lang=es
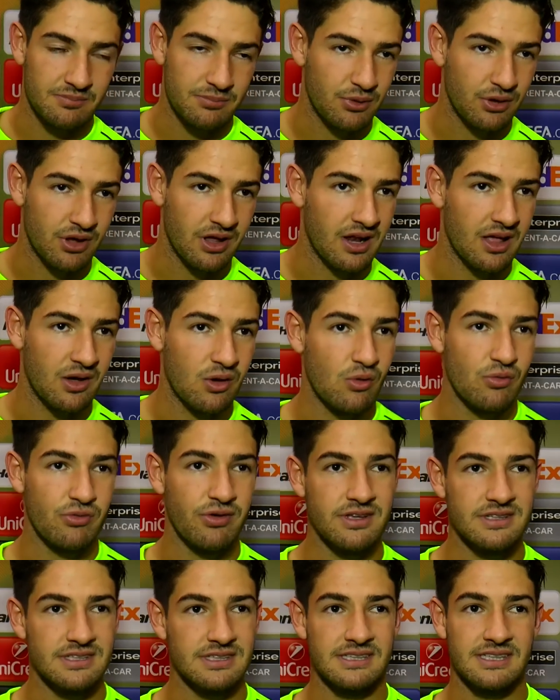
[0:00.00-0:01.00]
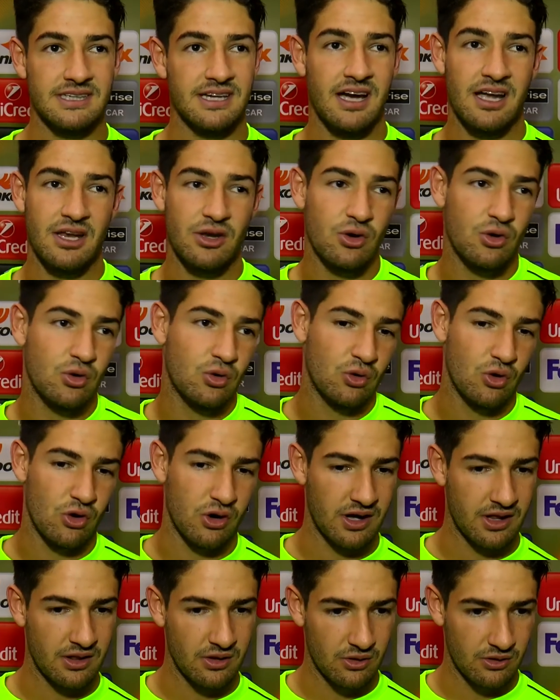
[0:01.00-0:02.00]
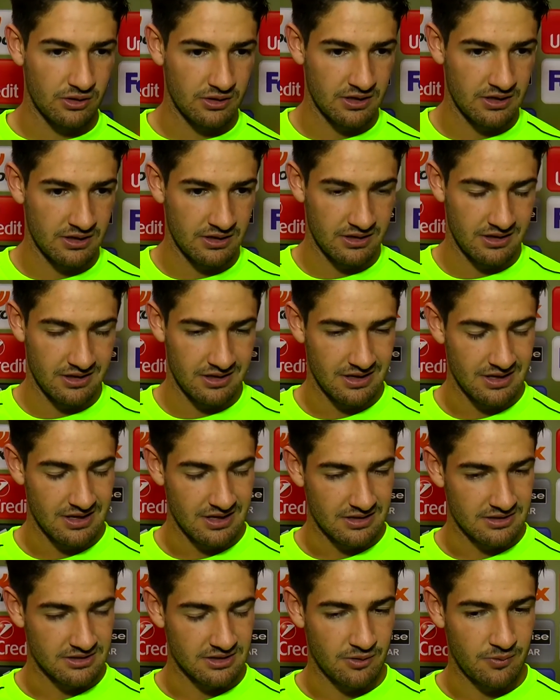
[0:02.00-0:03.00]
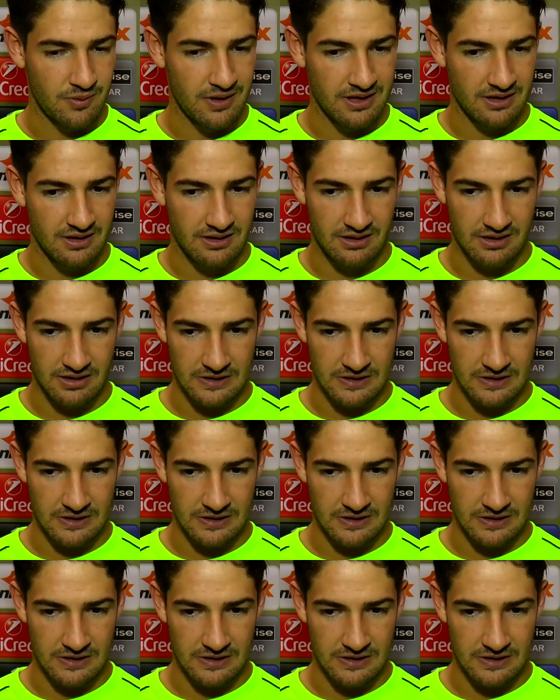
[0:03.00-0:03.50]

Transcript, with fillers: porque la confianza así gano con jugando y estoy bien.